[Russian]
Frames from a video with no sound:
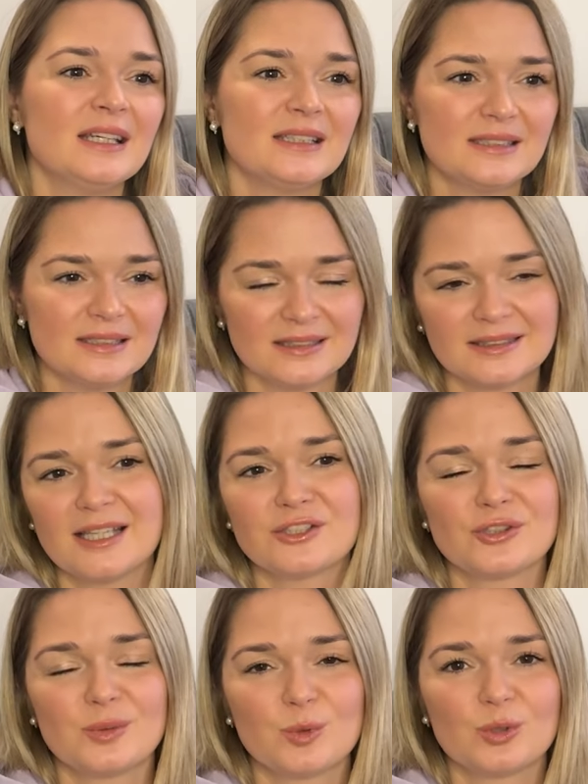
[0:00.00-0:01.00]

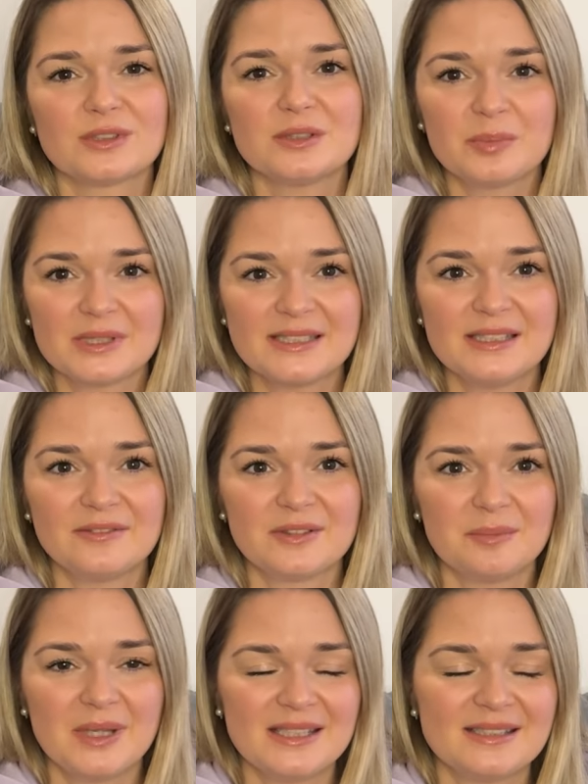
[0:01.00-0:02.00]
даже немного депрессивный
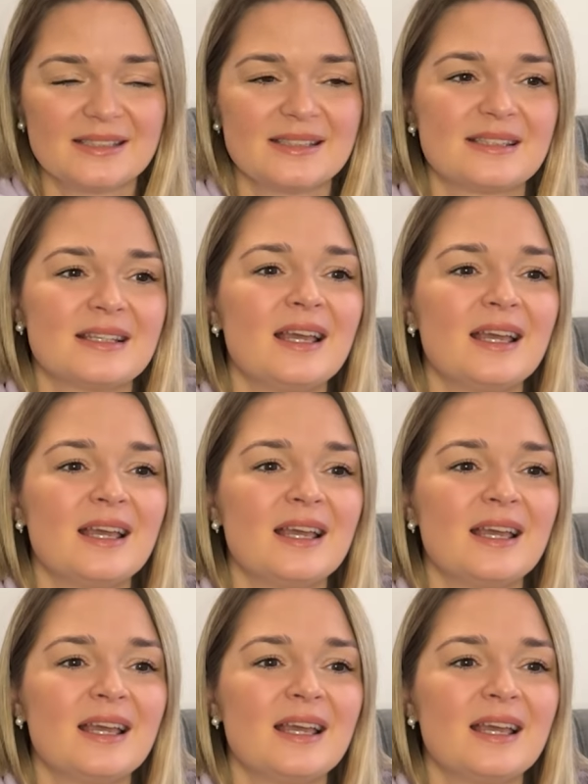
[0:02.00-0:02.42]
месяц.